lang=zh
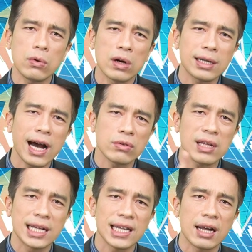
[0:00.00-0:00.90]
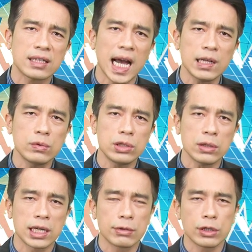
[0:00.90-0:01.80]
我告诉大家，台股就
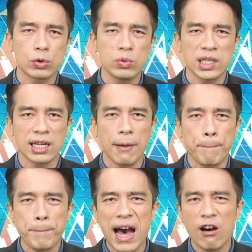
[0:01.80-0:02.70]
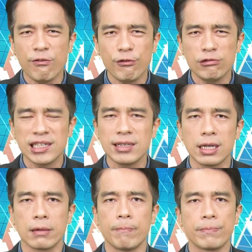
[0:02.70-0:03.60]
可能会出现一个报复性
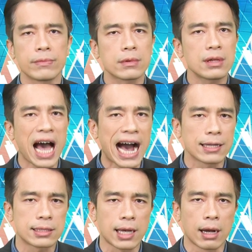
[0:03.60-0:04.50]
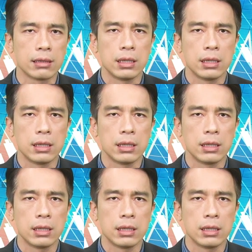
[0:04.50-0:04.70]
的大涨，